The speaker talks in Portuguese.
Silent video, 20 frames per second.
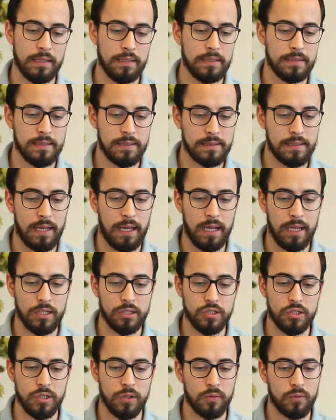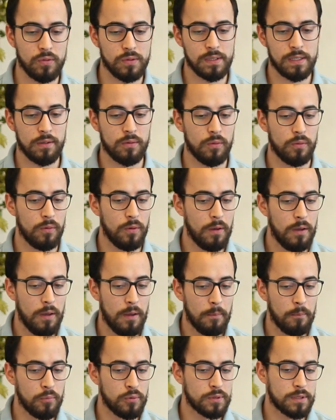desse site, eu consigo
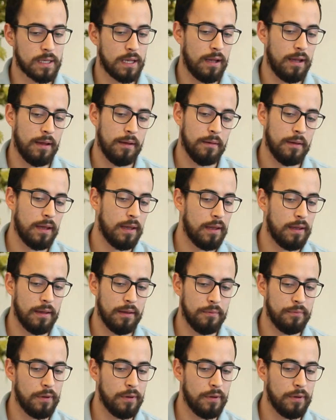buscar é,